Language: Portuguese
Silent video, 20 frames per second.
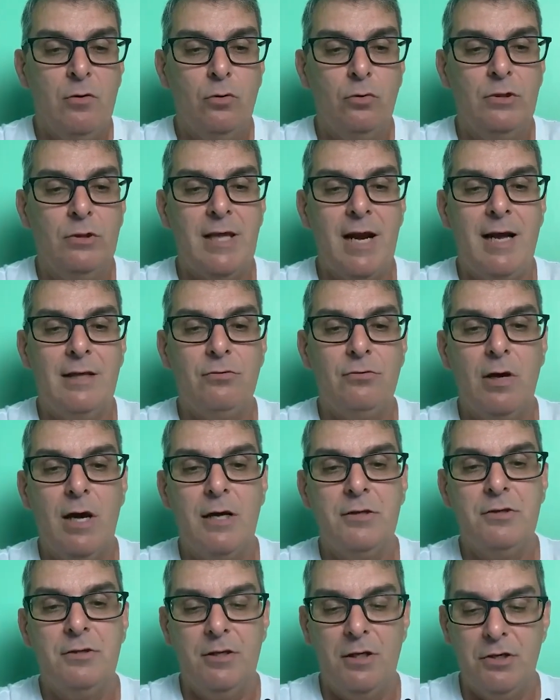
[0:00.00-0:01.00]
o trato
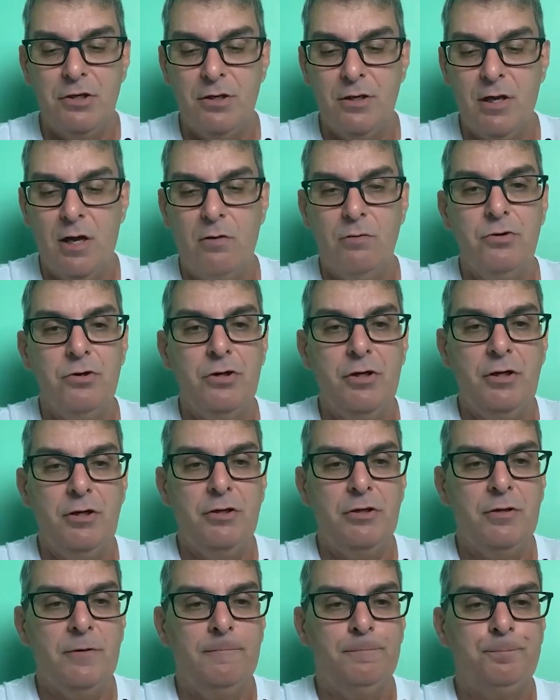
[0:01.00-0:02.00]
gastrointestinal e os
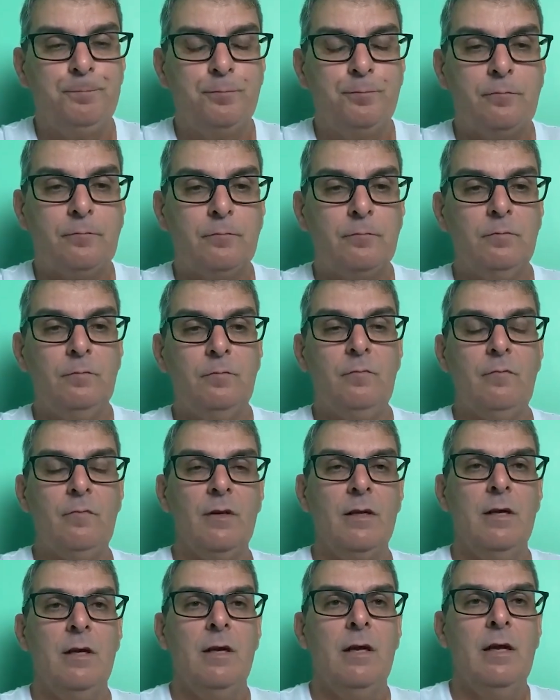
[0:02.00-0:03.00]
rins.
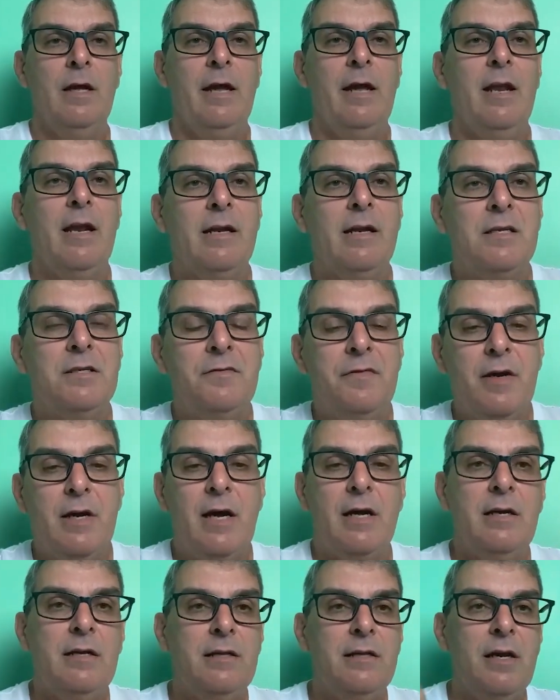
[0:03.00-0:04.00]
Ela é
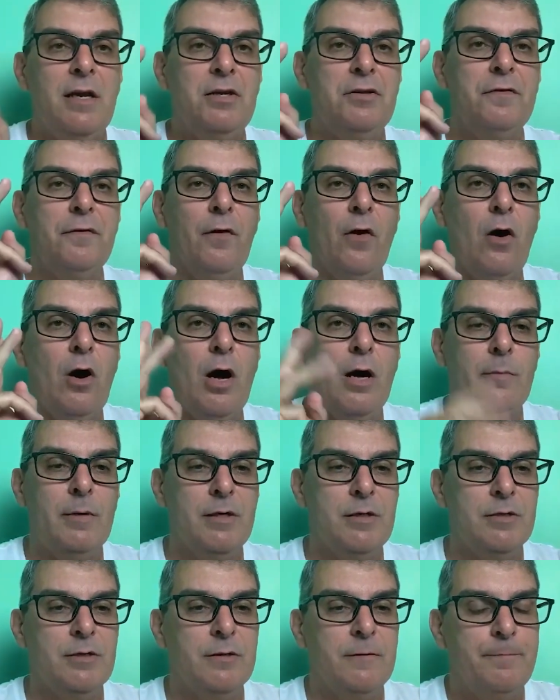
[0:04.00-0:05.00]
classificada em três
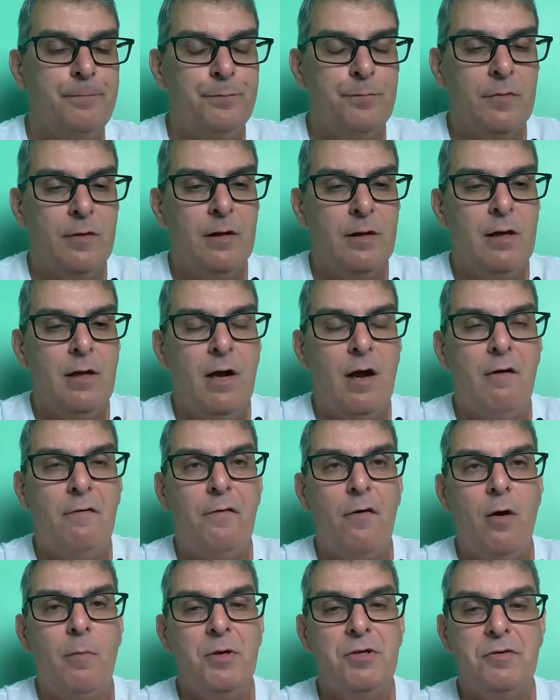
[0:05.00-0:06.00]
formas, a
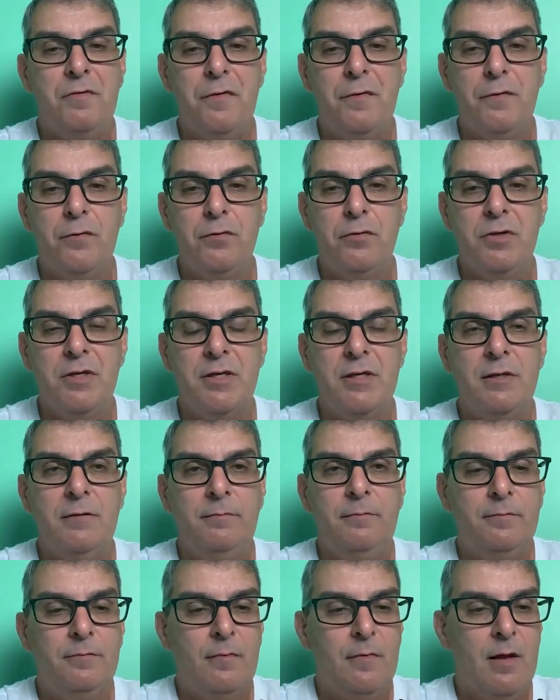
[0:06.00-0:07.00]
forma
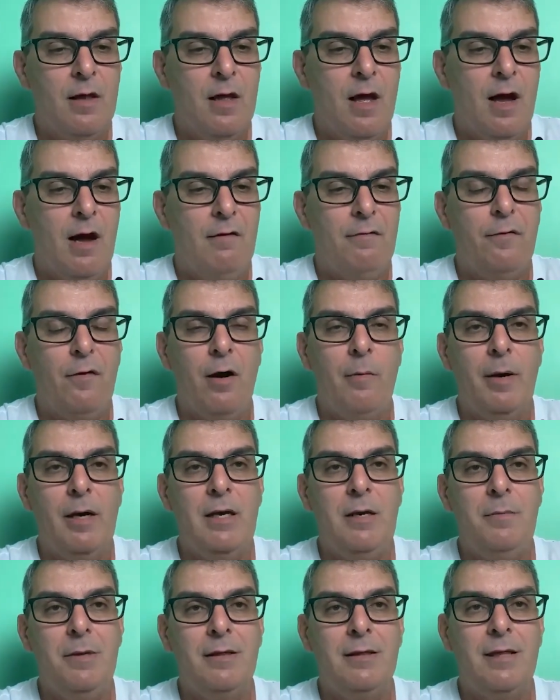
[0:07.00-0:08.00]
difusa, a
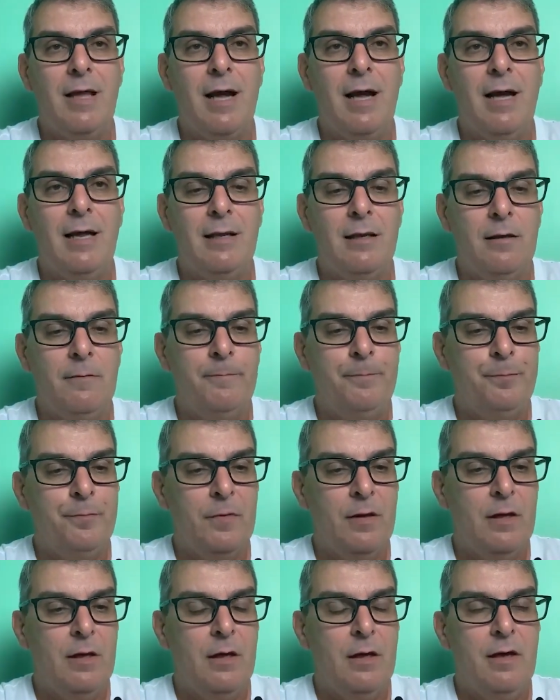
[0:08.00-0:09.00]
forma limitada
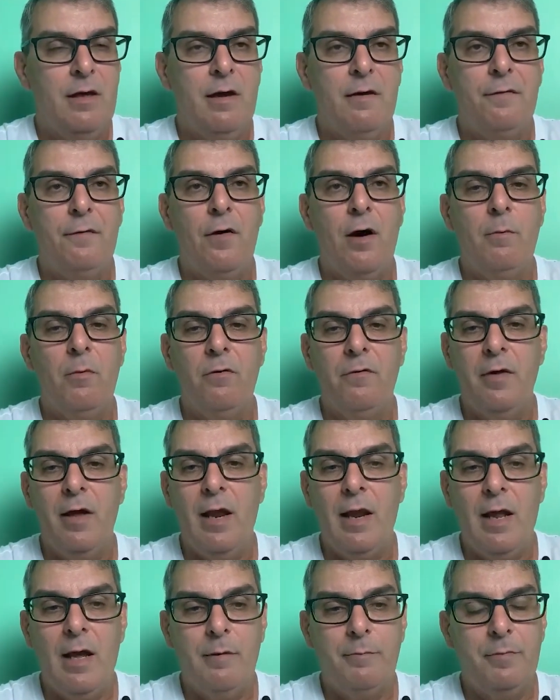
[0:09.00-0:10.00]
e a forma
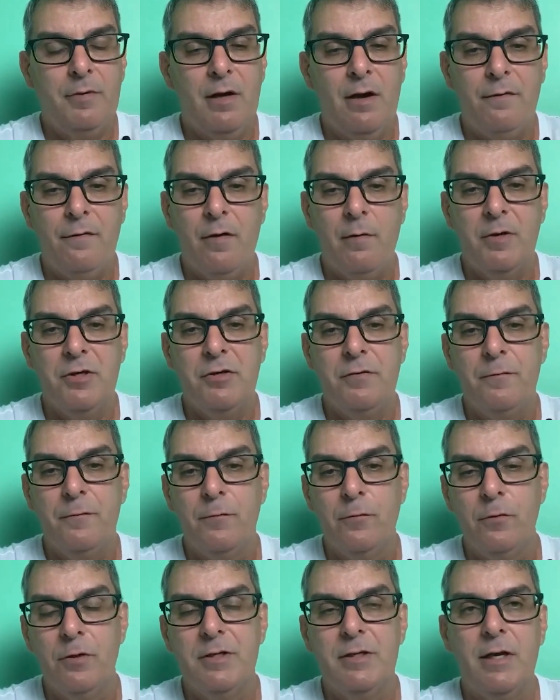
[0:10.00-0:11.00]
overlap. A forma
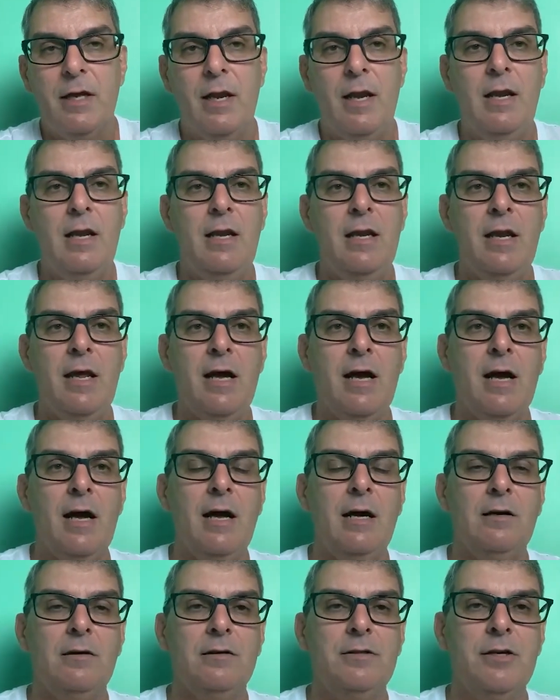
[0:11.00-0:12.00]
difusa ela é
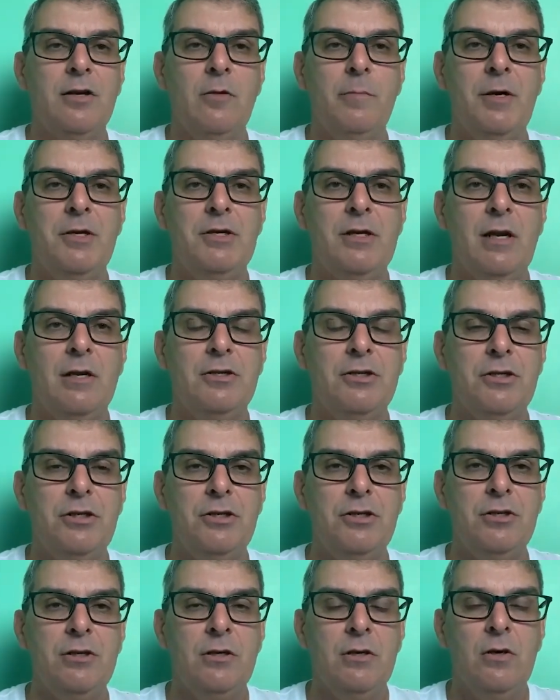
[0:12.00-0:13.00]
linear, geralmente ela
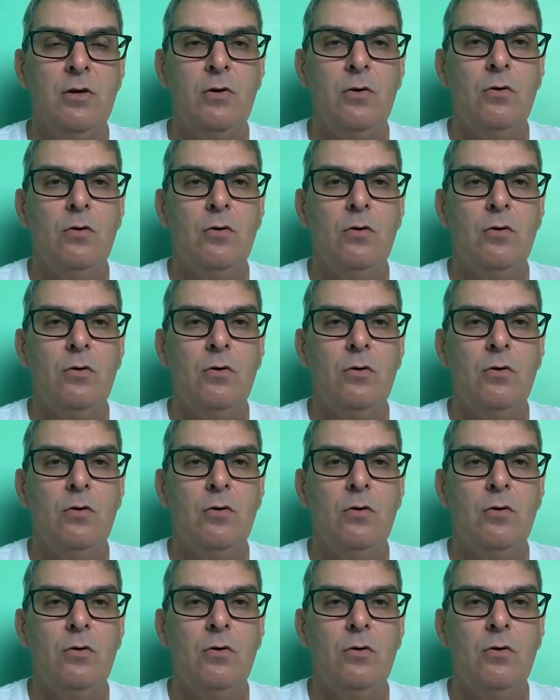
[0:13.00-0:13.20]
atinge